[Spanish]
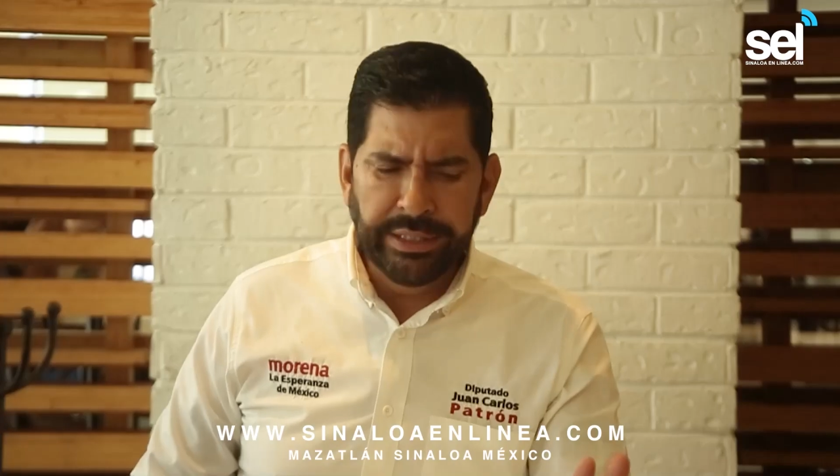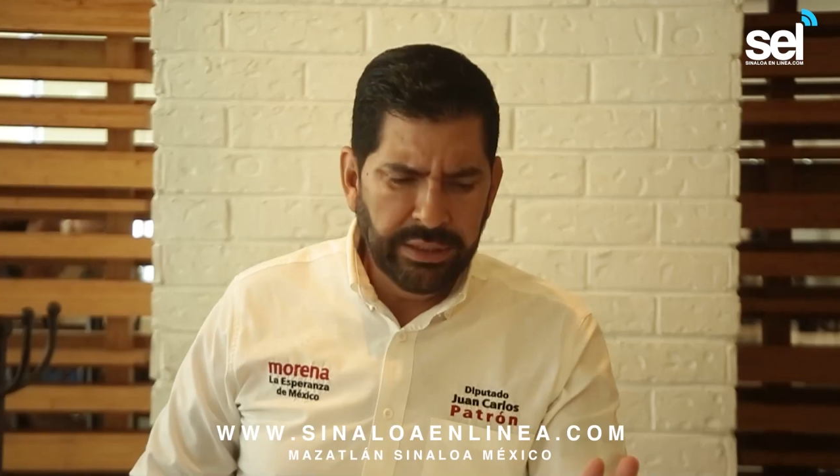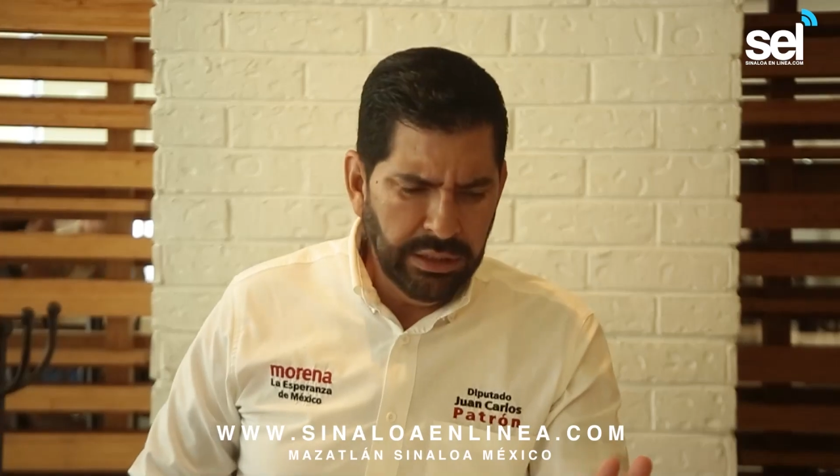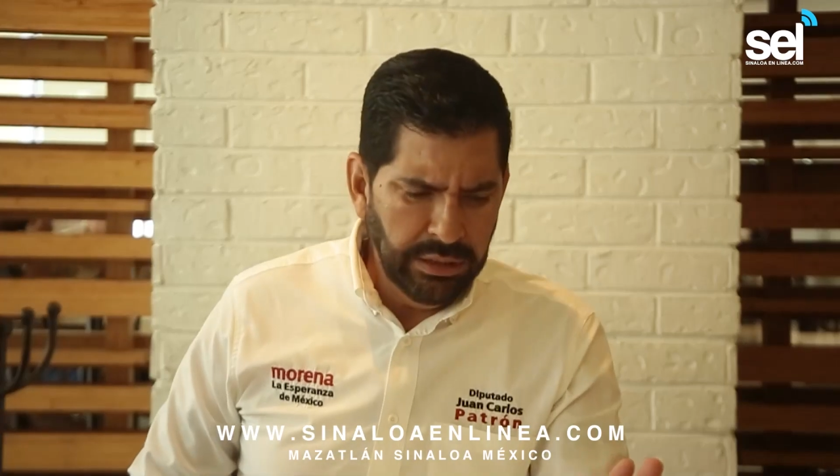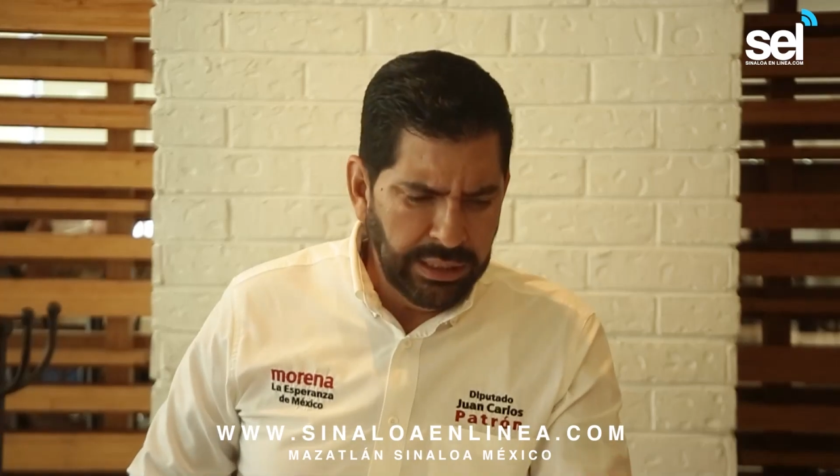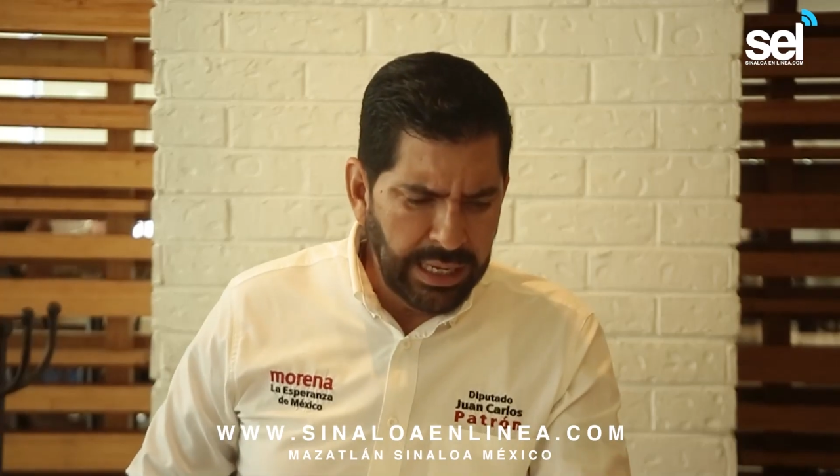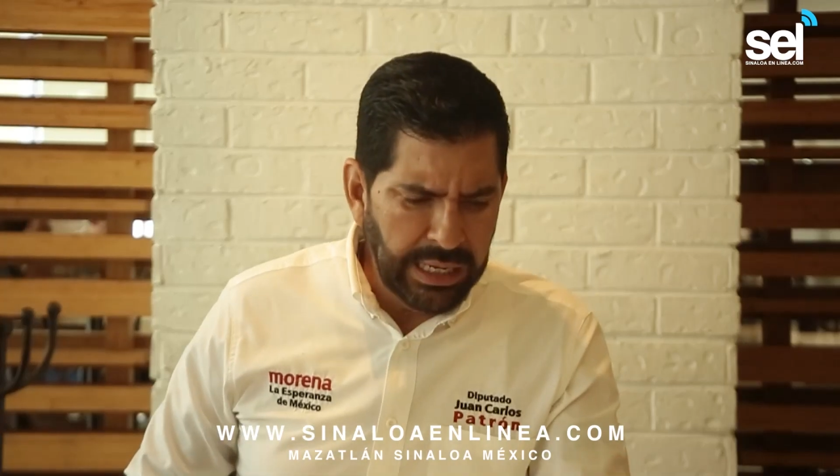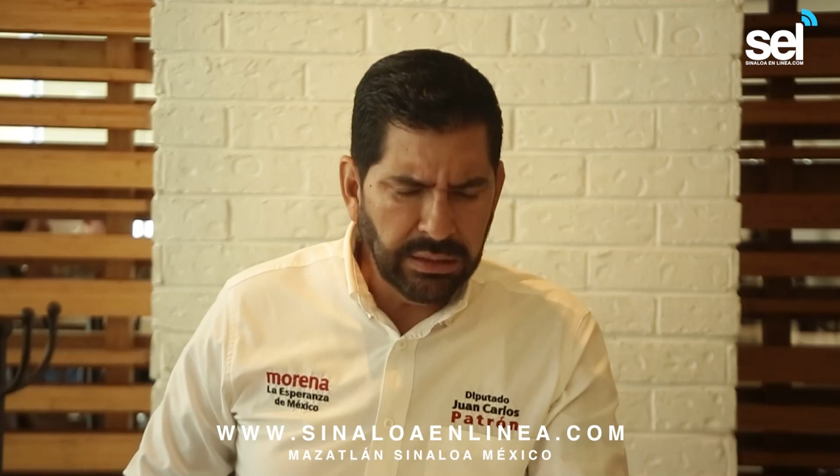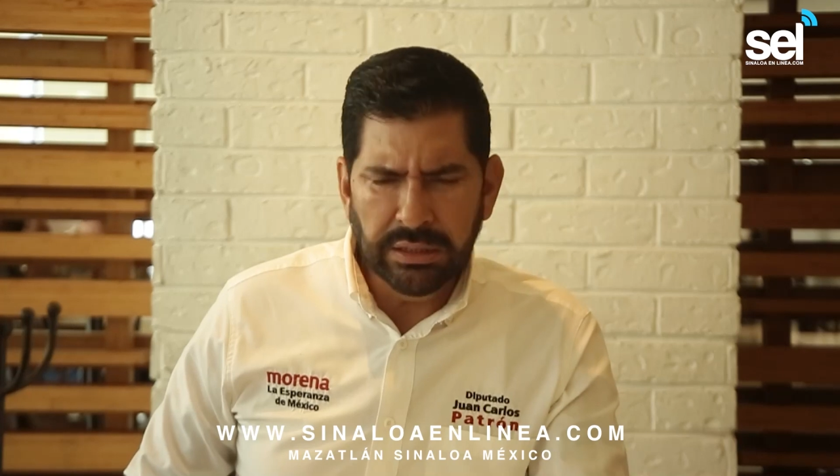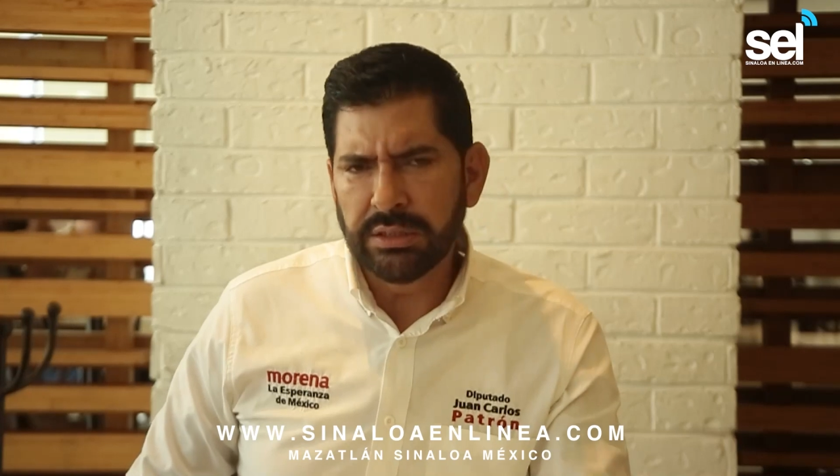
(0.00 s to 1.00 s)
hay que
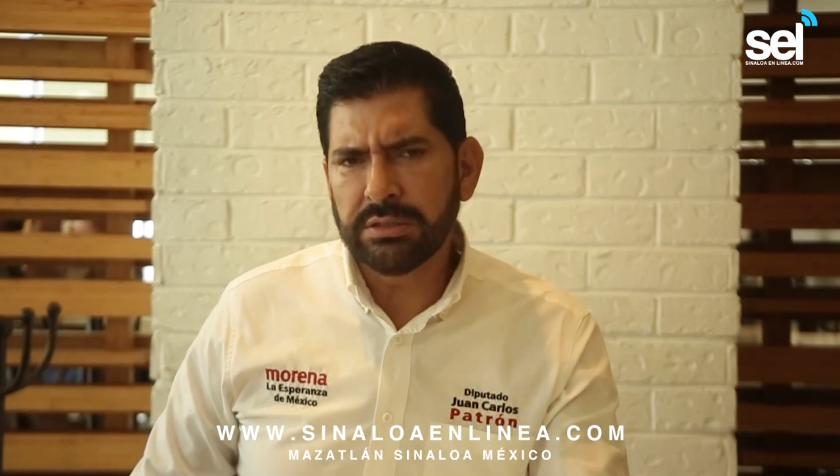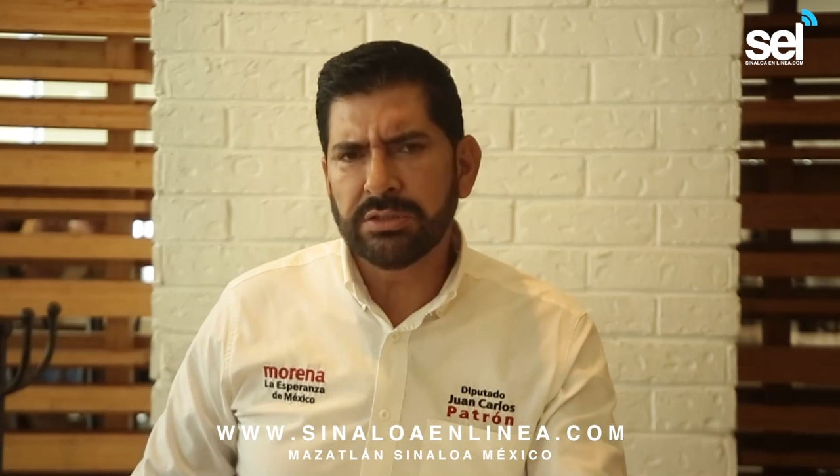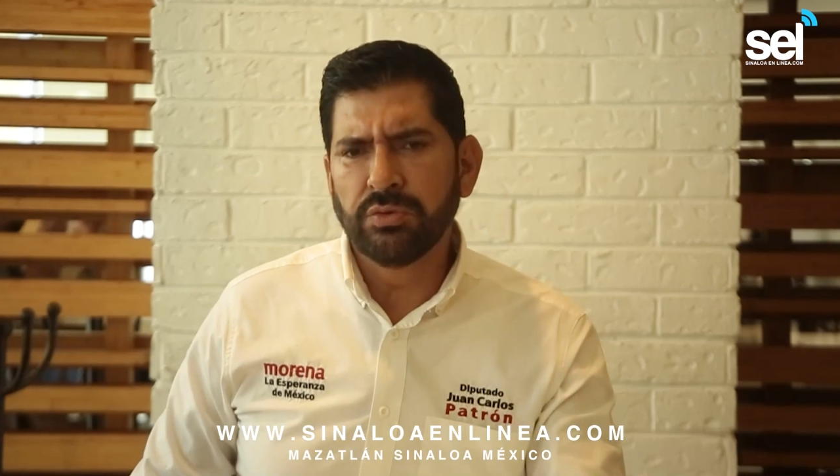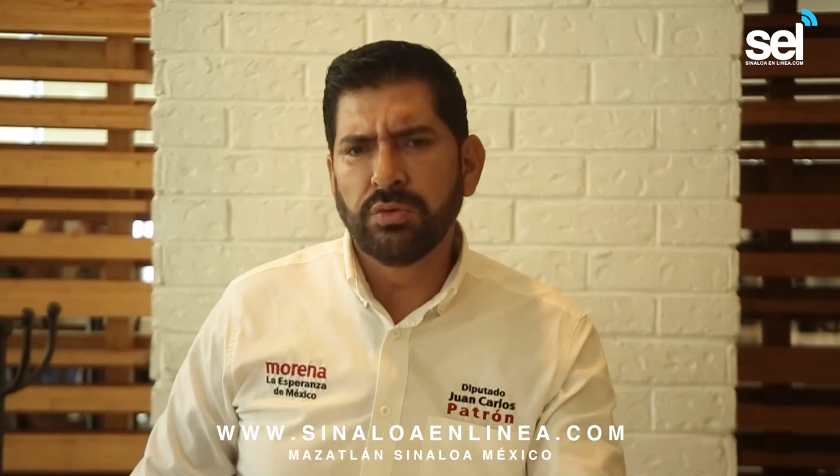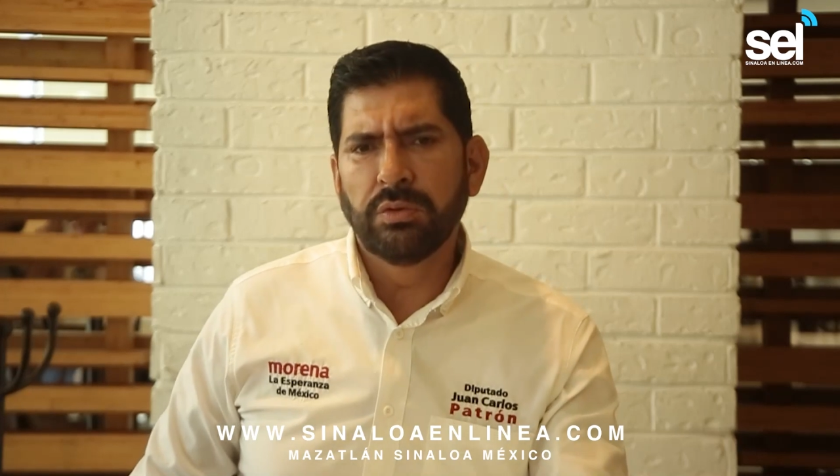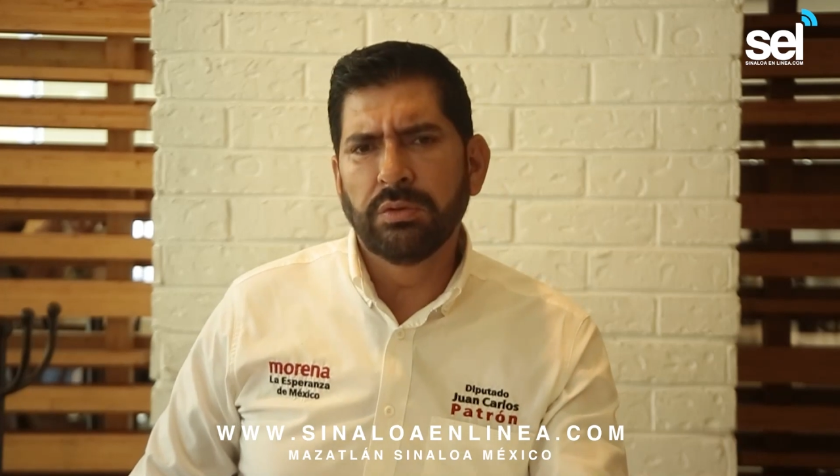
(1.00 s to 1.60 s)
negar eh, su